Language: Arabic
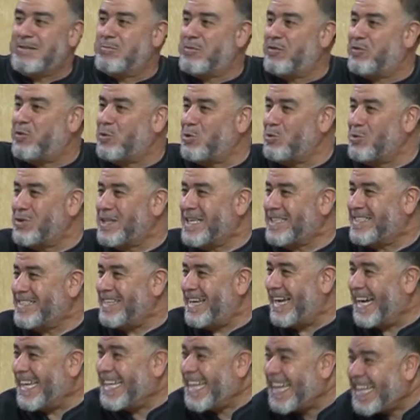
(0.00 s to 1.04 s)

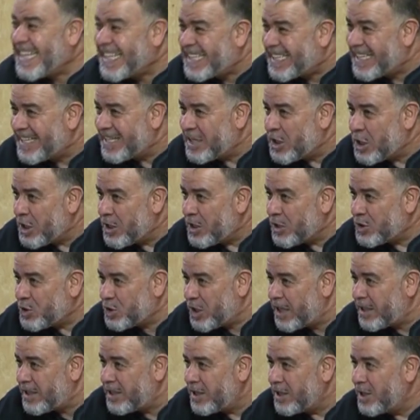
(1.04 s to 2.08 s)
المفروضة عليك
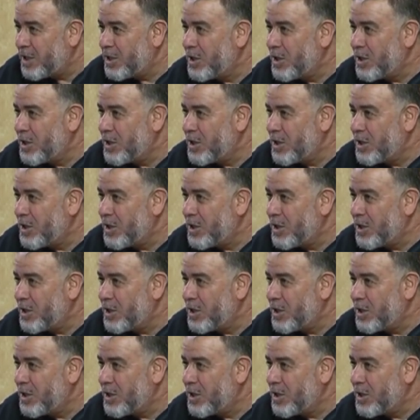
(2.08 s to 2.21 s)
زيد